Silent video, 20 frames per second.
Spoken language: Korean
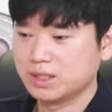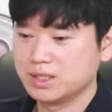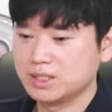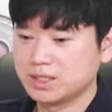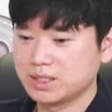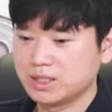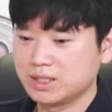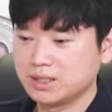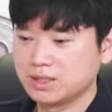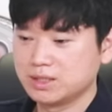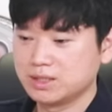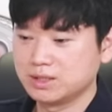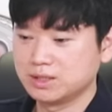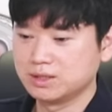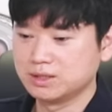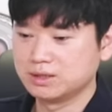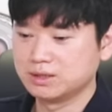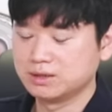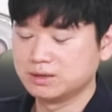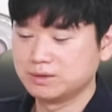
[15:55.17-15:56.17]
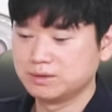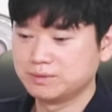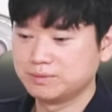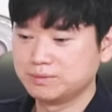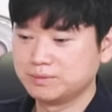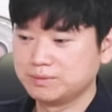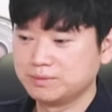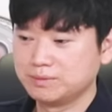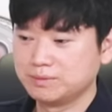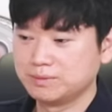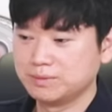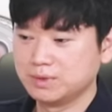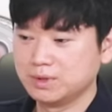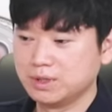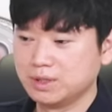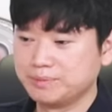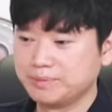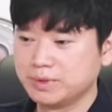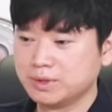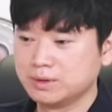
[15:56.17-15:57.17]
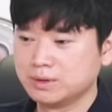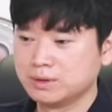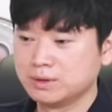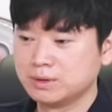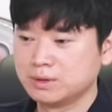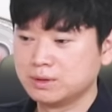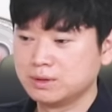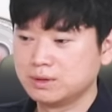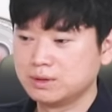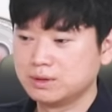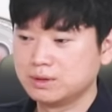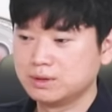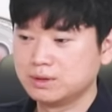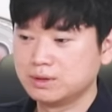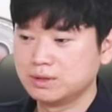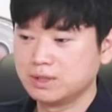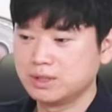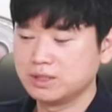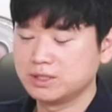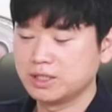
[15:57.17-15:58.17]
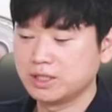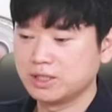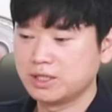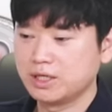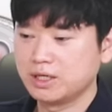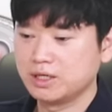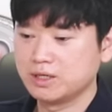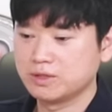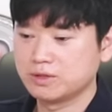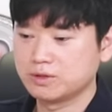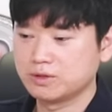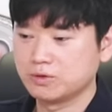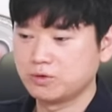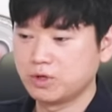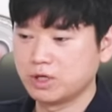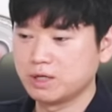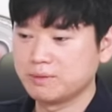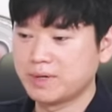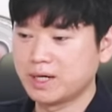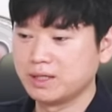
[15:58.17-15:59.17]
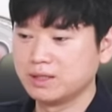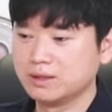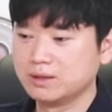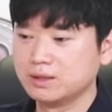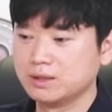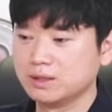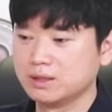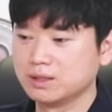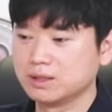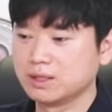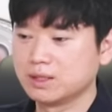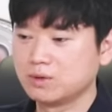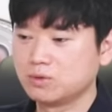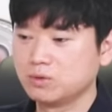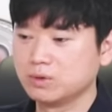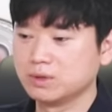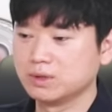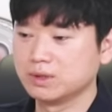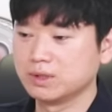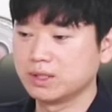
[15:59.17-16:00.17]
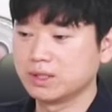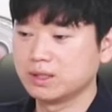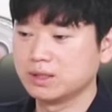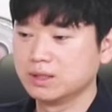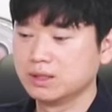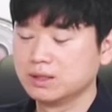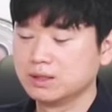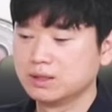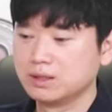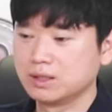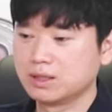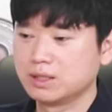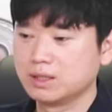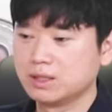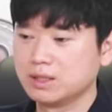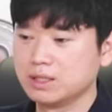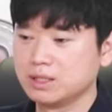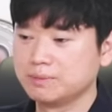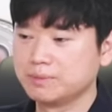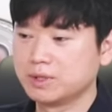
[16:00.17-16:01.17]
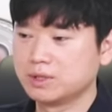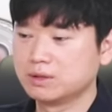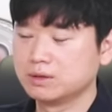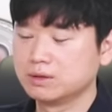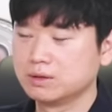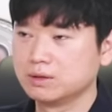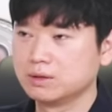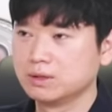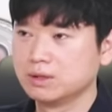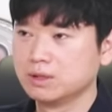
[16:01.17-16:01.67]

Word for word: 이제 지금 리플의 생태계에서 되게 많은 일들을 하고 있는데, 특히나 이번